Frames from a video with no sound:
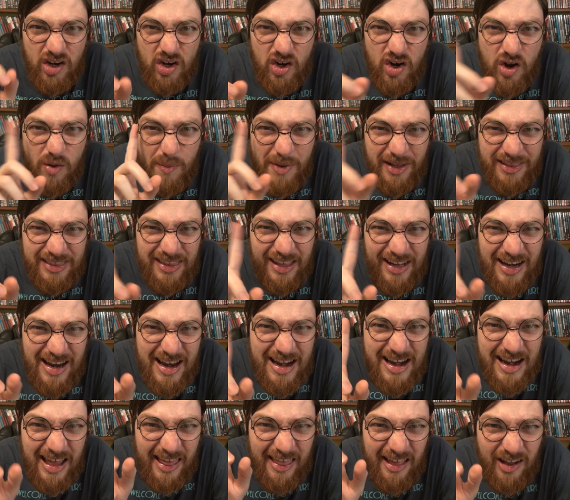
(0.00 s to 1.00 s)
No me
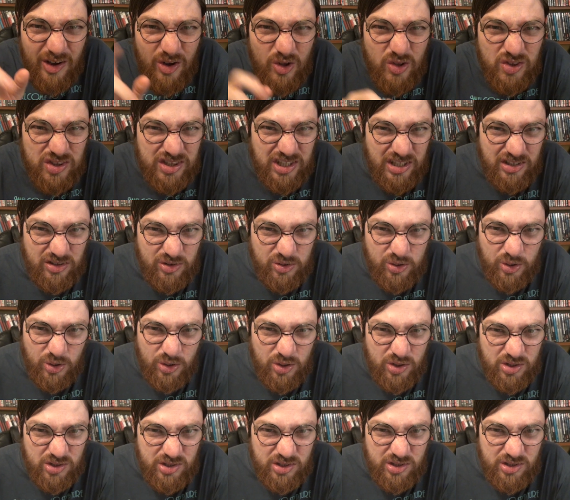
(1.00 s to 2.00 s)
tenéis nada contento.